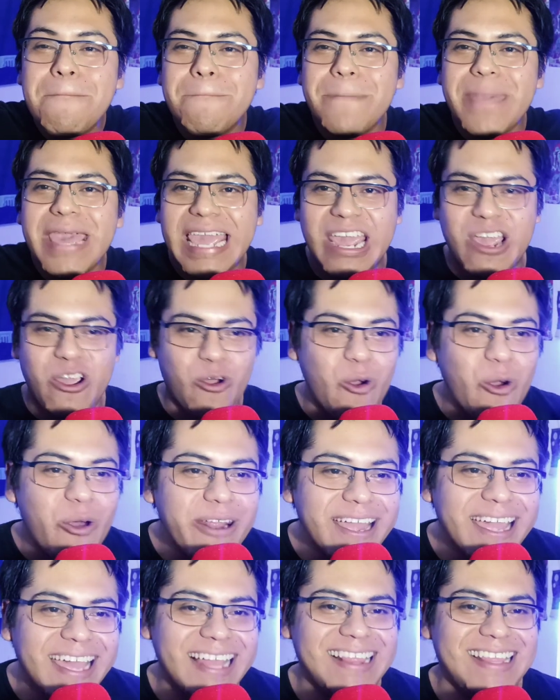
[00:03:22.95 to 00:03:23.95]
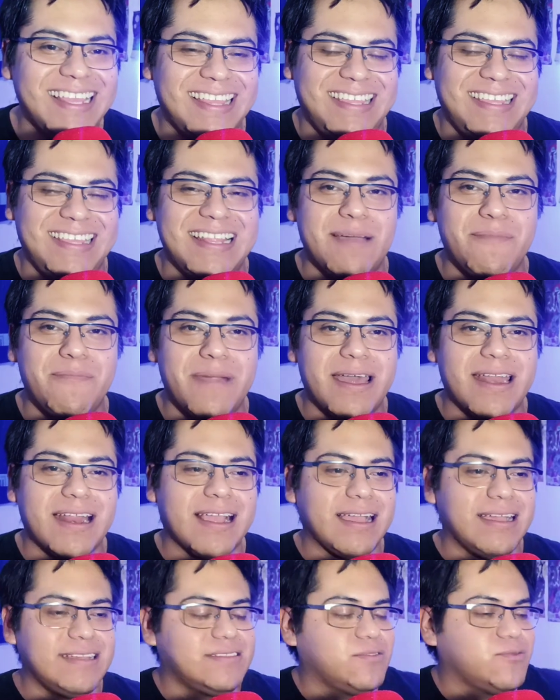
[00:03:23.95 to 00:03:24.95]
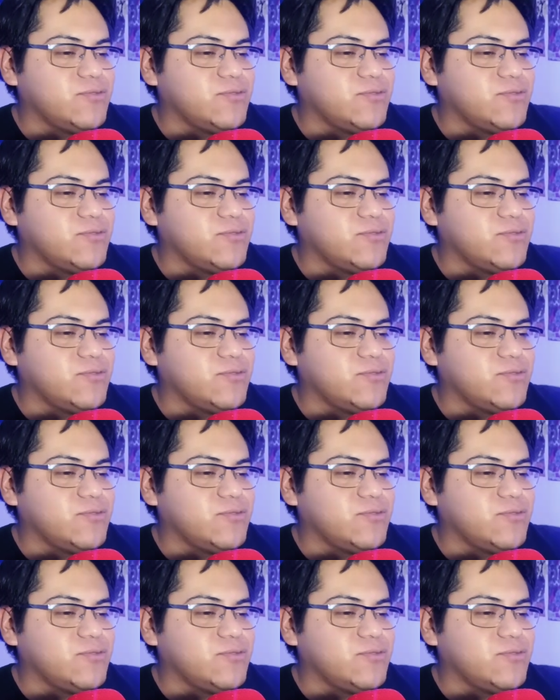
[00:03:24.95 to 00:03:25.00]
Mejor que de Dinamarca.